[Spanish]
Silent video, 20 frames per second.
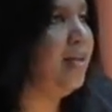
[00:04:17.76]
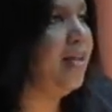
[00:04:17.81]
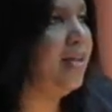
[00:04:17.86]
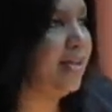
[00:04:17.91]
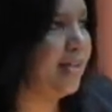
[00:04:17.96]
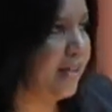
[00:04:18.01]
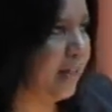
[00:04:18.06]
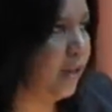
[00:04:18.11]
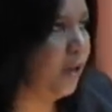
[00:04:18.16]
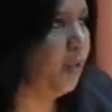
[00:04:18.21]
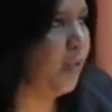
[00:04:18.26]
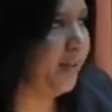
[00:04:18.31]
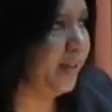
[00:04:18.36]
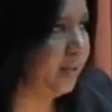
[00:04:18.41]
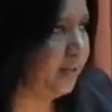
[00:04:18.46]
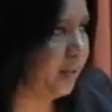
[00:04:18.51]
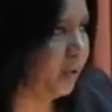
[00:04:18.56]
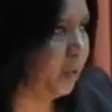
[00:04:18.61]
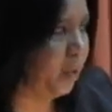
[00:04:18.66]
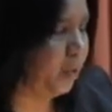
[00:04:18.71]
y el siglo
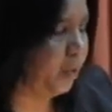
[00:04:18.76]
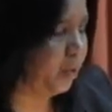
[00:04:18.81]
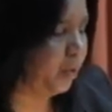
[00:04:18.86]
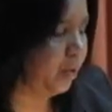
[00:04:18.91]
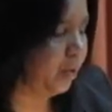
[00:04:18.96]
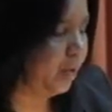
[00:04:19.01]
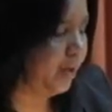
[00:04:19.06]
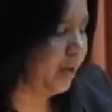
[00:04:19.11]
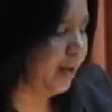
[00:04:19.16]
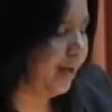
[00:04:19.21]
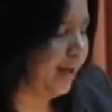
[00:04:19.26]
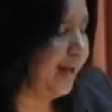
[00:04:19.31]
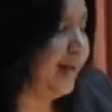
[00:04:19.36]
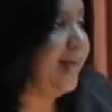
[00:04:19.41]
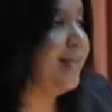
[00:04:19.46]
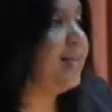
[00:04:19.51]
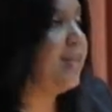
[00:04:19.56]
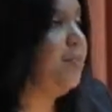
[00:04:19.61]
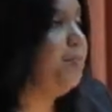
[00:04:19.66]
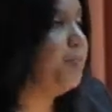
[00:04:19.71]
XXI.
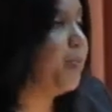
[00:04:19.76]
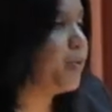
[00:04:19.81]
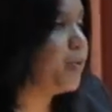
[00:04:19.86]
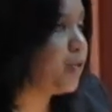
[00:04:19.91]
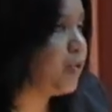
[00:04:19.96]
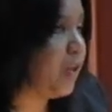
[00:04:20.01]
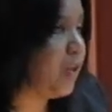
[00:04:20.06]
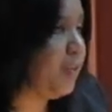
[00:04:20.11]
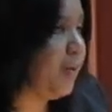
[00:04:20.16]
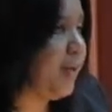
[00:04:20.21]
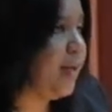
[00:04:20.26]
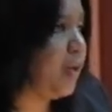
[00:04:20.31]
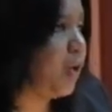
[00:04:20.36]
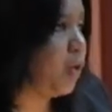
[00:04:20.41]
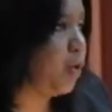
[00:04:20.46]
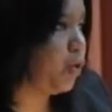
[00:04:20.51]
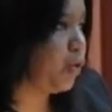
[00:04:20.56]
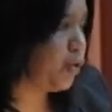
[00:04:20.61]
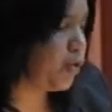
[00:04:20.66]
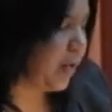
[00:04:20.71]
Es imposible
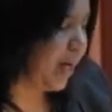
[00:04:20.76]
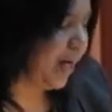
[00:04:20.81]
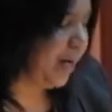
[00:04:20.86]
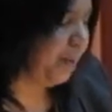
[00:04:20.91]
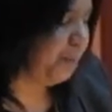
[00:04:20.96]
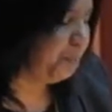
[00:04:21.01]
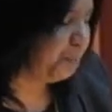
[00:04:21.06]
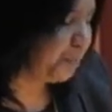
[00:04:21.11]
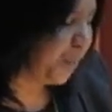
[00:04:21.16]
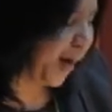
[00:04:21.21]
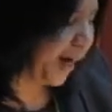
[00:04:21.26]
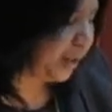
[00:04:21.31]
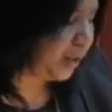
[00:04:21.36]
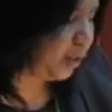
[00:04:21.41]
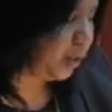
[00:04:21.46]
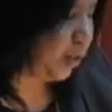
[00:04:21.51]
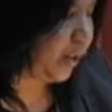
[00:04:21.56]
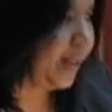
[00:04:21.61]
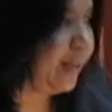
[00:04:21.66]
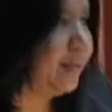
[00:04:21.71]
desconocer el
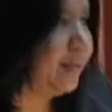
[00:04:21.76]
impacto que